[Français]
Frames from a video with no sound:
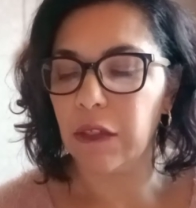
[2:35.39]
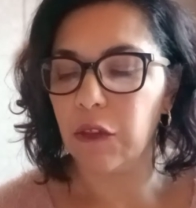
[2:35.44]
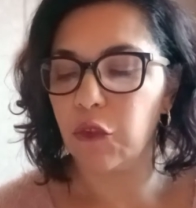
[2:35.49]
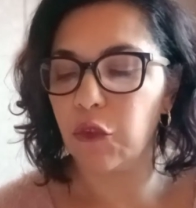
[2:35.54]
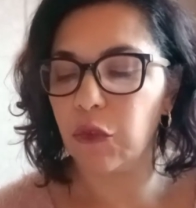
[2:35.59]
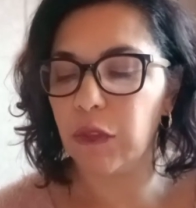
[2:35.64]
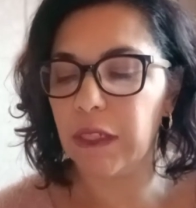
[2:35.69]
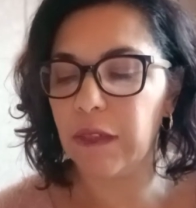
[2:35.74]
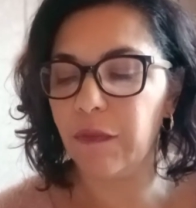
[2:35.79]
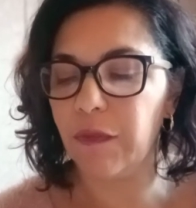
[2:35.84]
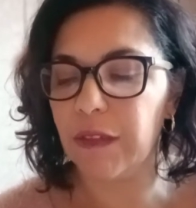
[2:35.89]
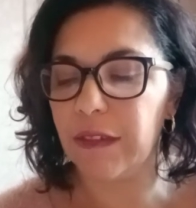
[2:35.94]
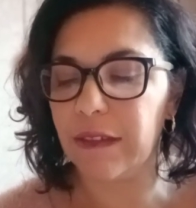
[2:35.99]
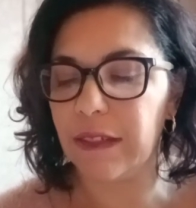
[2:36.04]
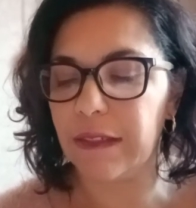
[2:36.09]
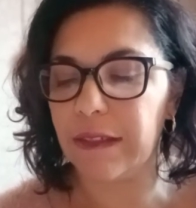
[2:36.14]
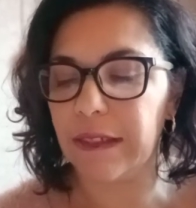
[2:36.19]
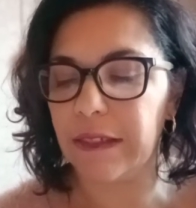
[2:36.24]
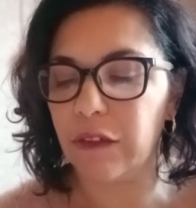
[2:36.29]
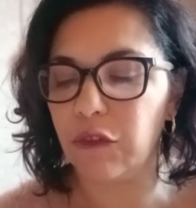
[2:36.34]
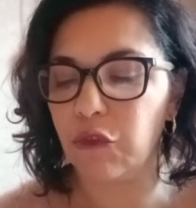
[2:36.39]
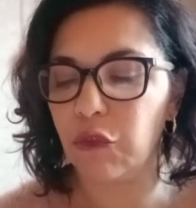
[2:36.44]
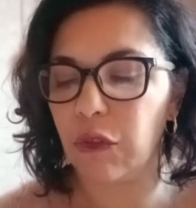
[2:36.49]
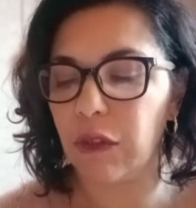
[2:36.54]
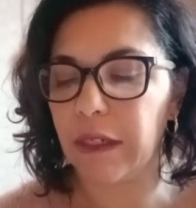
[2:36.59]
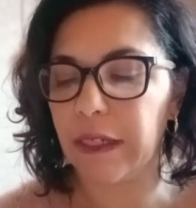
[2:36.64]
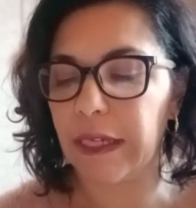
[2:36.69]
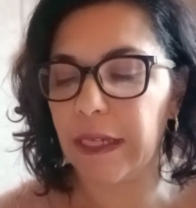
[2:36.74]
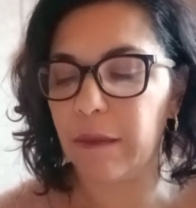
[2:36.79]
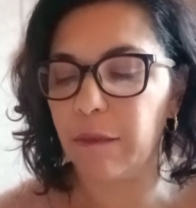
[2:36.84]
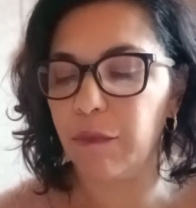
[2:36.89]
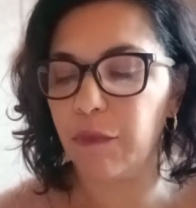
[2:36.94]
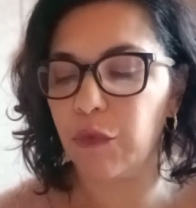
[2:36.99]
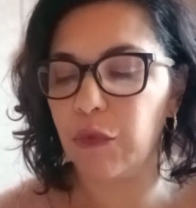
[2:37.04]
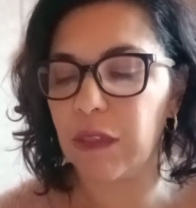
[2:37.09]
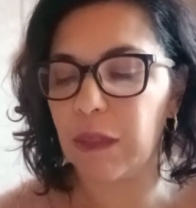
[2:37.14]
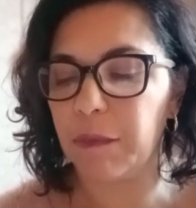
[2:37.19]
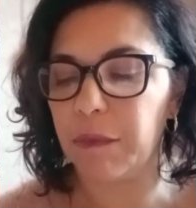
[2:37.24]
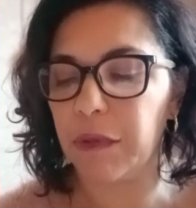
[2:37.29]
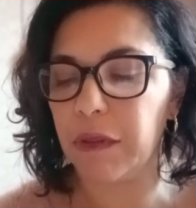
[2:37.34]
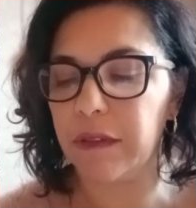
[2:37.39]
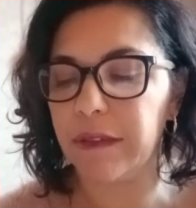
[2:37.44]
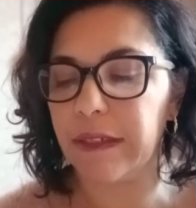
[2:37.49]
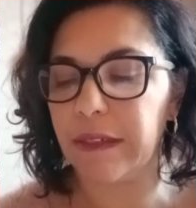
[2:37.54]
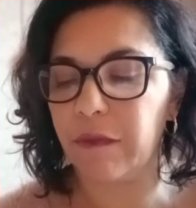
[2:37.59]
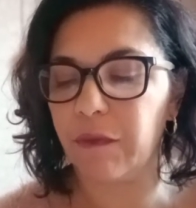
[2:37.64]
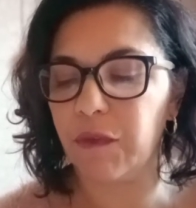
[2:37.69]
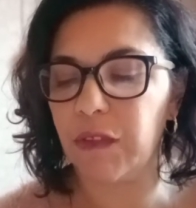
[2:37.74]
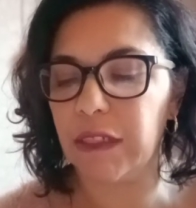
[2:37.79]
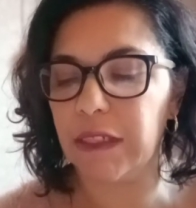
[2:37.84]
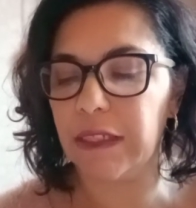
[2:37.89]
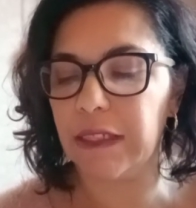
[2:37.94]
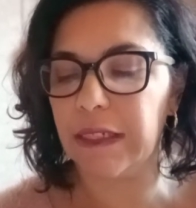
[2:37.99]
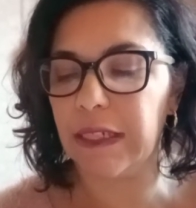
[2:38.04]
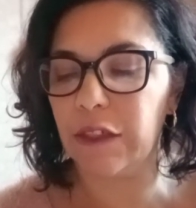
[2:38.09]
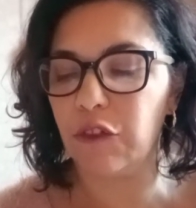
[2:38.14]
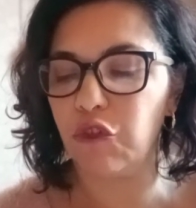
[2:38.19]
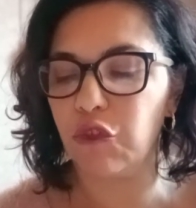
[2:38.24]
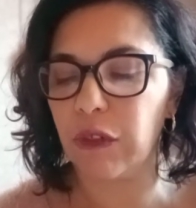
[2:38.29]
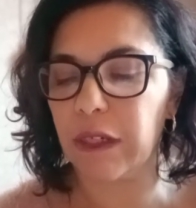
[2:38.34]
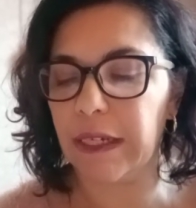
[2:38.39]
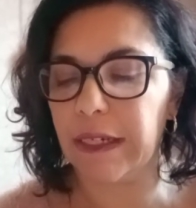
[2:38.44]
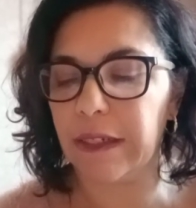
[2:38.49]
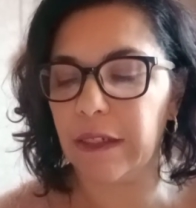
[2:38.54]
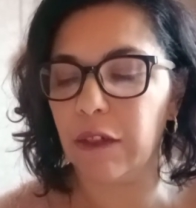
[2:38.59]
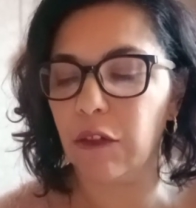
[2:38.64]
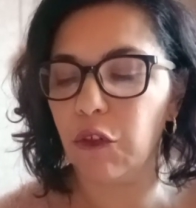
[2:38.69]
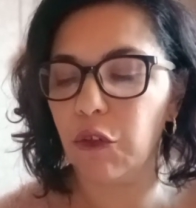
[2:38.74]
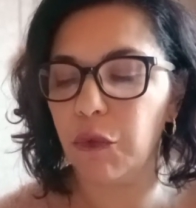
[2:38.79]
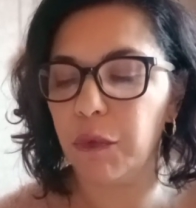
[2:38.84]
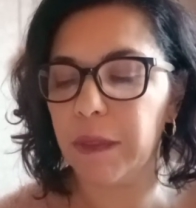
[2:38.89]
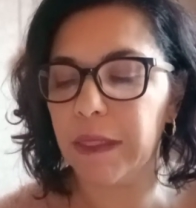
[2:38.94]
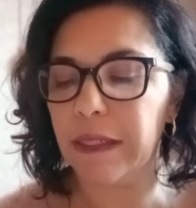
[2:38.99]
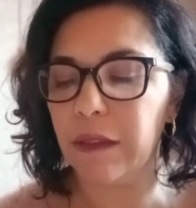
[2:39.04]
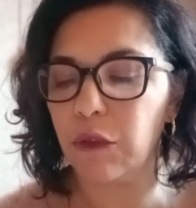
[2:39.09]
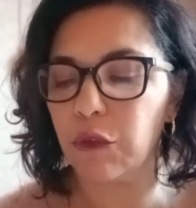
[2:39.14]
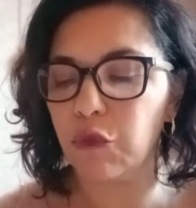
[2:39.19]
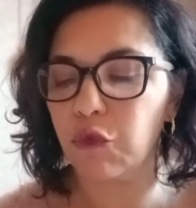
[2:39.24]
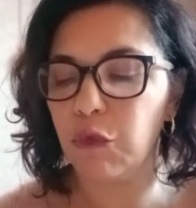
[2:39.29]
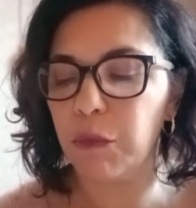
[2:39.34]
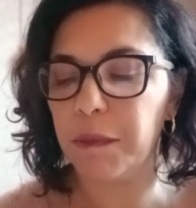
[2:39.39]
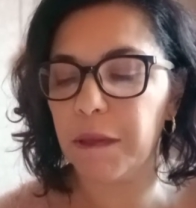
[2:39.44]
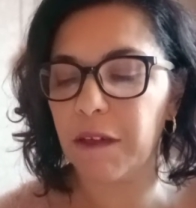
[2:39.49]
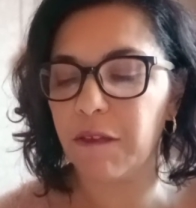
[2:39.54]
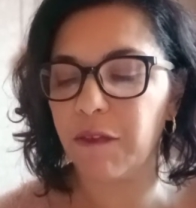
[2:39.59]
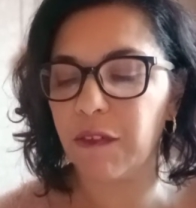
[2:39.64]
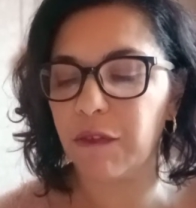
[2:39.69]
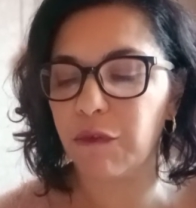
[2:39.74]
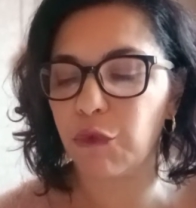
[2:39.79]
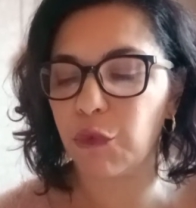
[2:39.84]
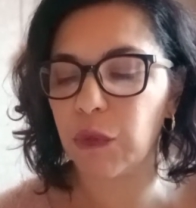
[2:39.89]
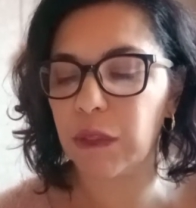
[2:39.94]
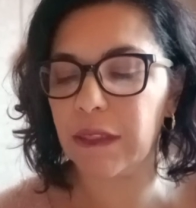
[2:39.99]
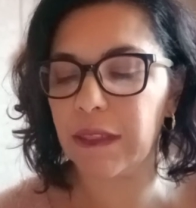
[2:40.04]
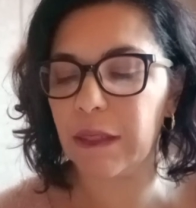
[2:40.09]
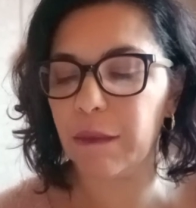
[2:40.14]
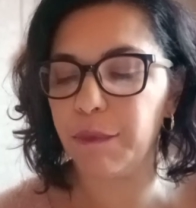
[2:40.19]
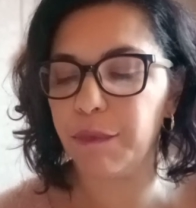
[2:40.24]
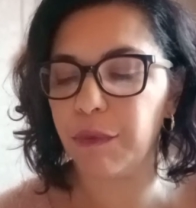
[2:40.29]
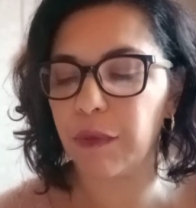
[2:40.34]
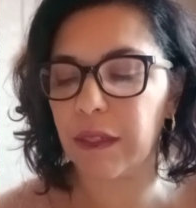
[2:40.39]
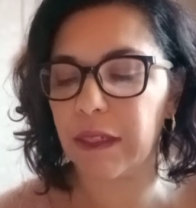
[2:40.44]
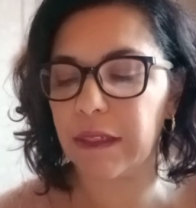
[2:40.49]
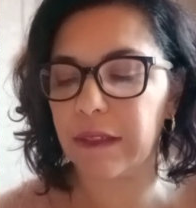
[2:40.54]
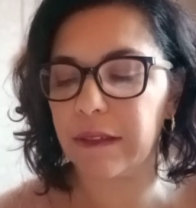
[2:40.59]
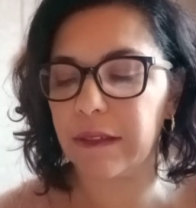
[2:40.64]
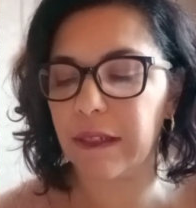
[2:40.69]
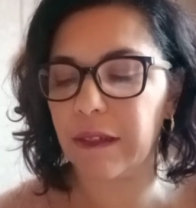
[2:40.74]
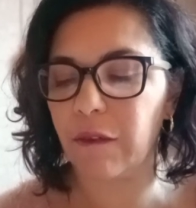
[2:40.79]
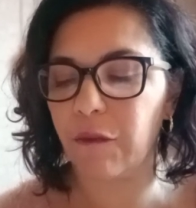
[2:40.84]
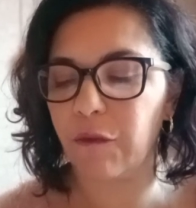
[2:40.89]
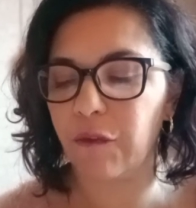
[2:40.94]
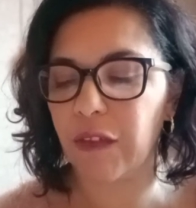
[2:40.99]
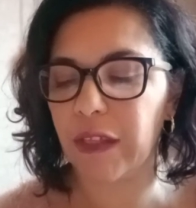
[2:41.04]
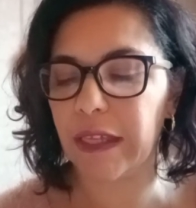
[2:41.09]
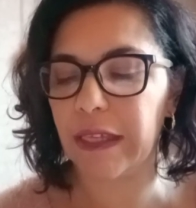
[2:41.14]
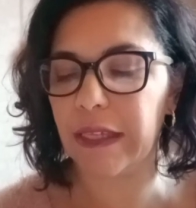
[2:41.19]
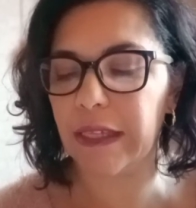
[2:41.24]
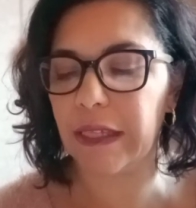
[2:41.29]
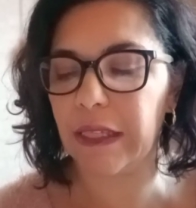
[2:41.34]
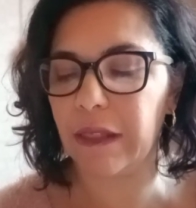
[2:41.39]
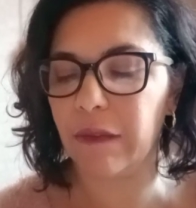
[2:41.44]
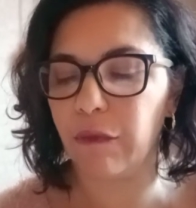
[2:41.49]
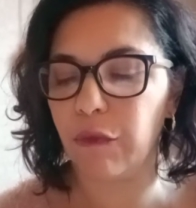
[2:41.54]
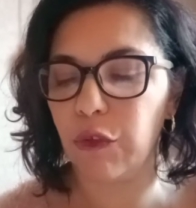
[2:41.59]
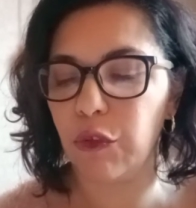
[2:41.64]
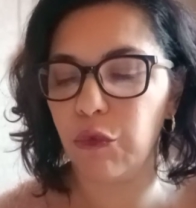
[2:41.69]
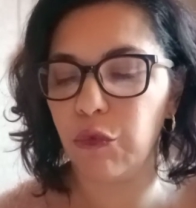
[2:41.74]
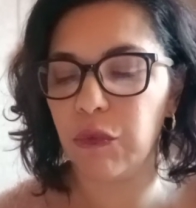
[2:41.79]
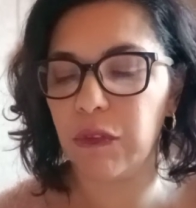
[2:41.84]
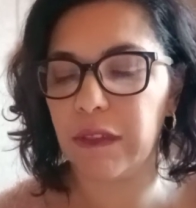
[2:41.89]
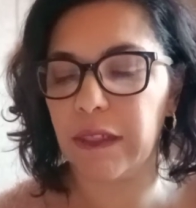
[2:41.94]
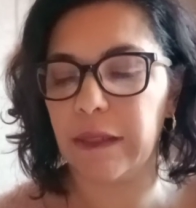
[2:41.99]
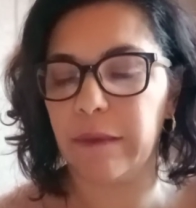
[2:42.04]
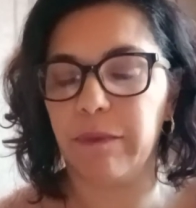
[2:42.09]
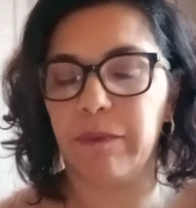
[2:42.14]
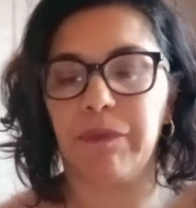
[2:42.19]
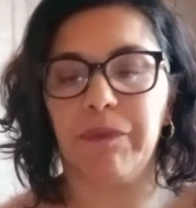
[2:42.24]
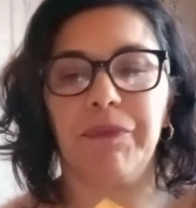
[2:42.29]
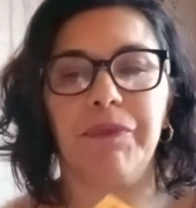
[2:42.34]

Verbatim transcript: Son effet, sa texture crème vous apporte un fini naturel et glowy au doux parfum fruité pour un teint frais et velouté.